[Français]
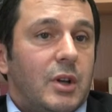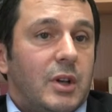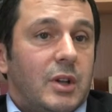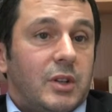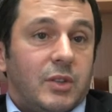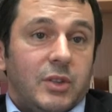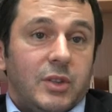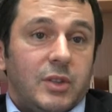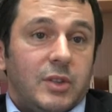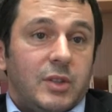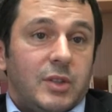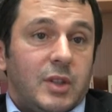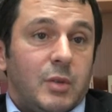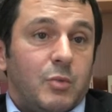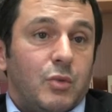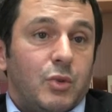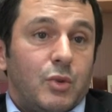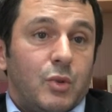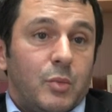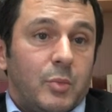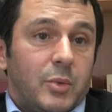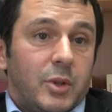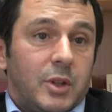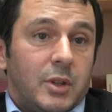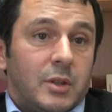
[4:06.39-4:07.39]
un système
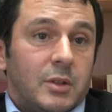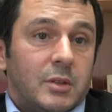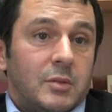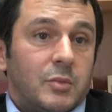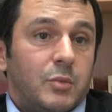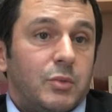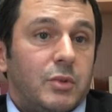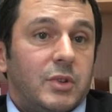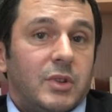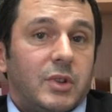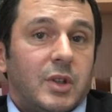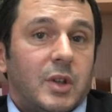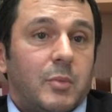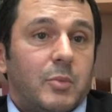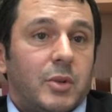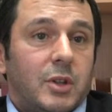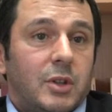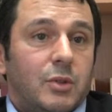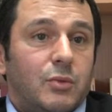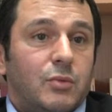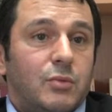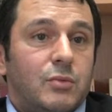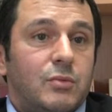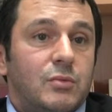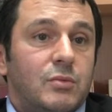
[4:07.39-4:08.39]
européen, puisqu'après
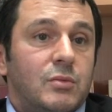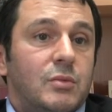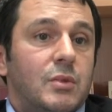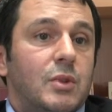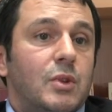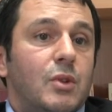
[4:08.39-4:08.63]
tout,